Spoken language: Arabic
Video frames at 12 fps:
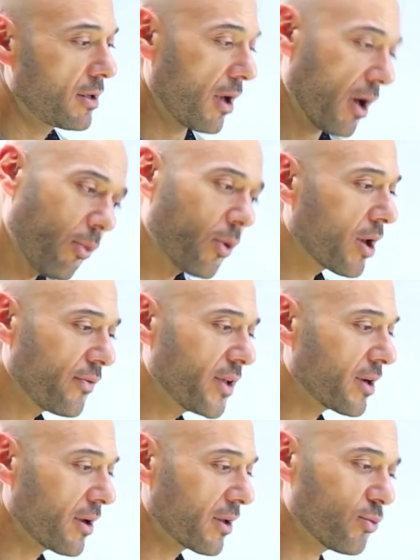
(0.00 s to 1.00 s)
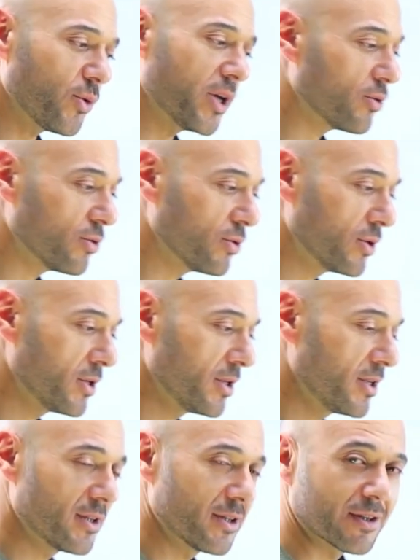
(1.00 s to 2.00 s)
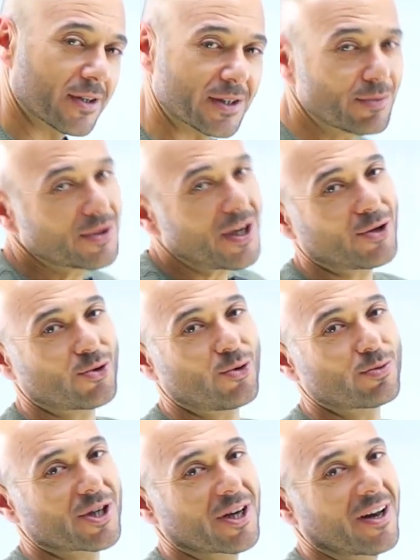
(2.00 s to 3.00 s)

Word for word: اه والله في غلط وينه؟ لازم صحصحوا مشان